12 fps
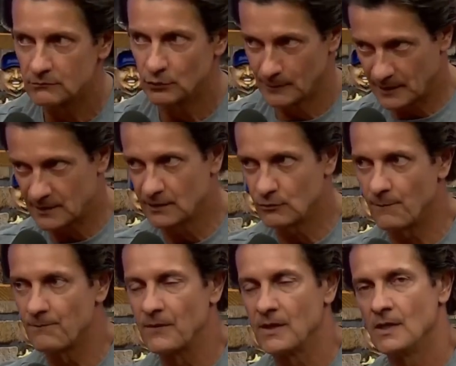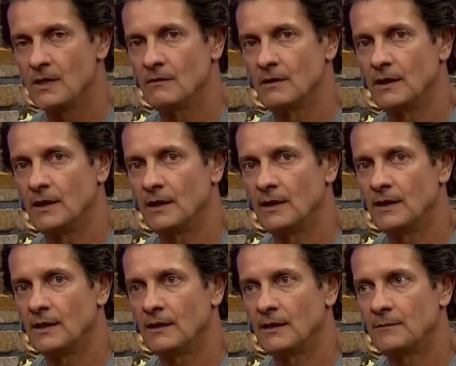no Brasil,
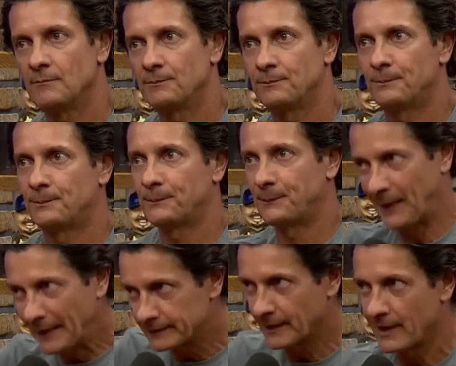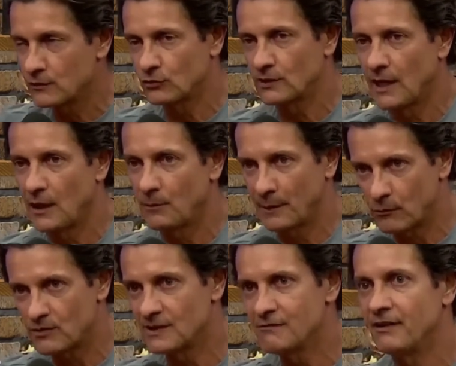é... quem traz o carro para
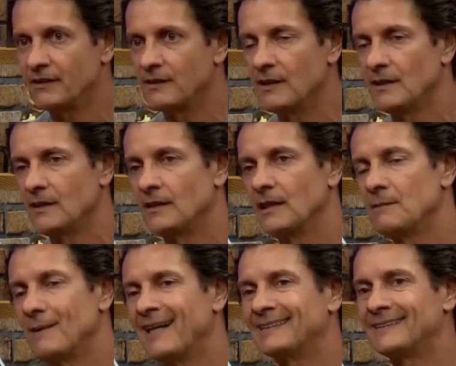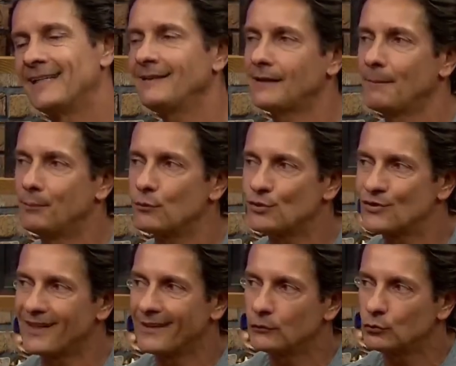conseguir vender, ele paga
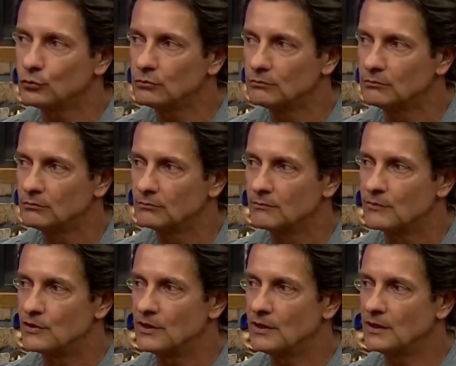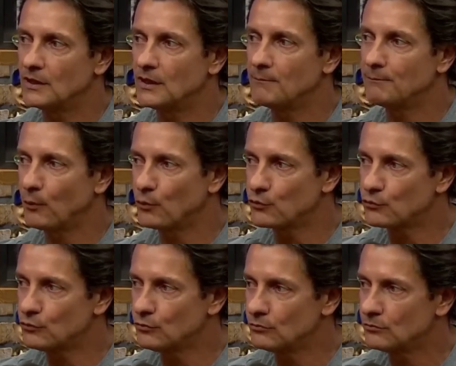30% de
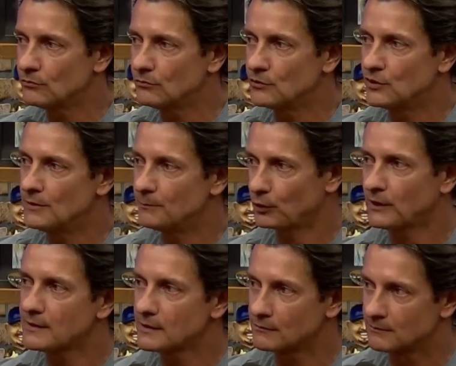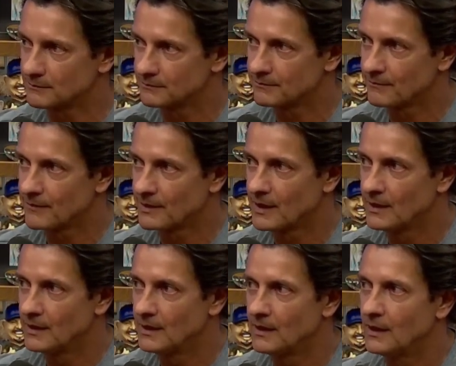imposto de importação.
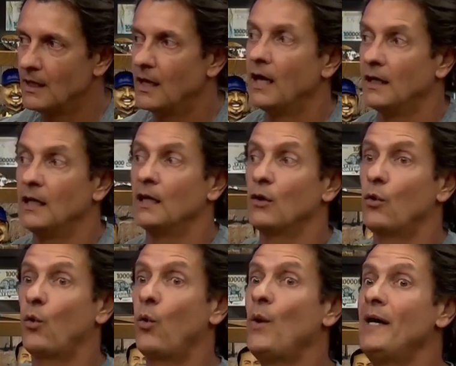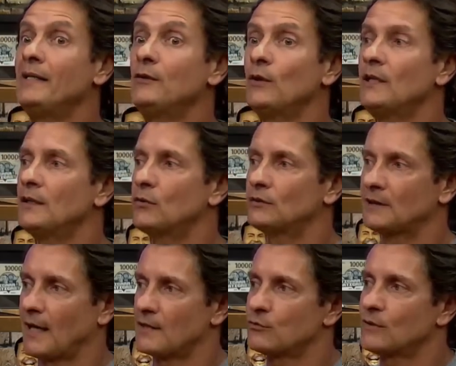IPI, essas paradas. Quando ele
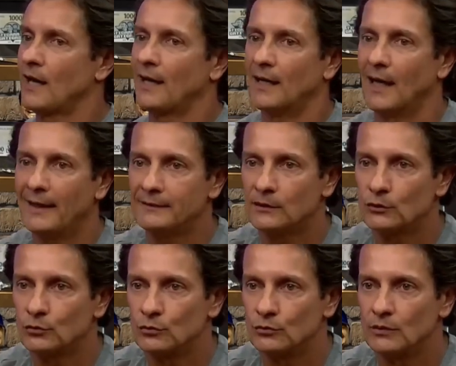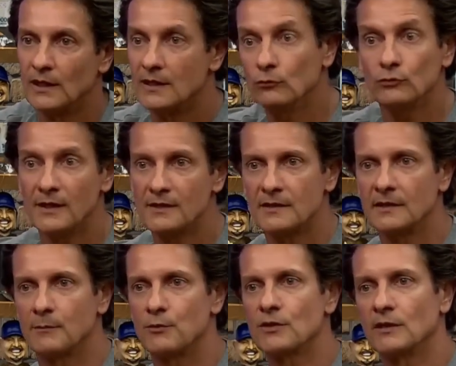traz um carro elétrico, ele não tem esses
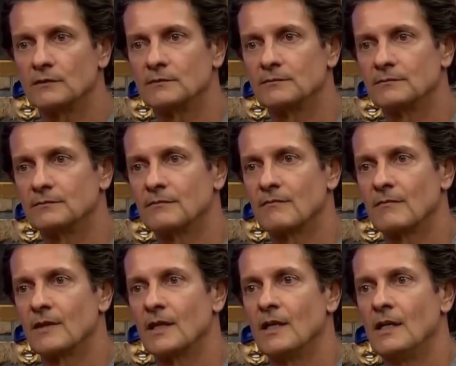30%. Uhum.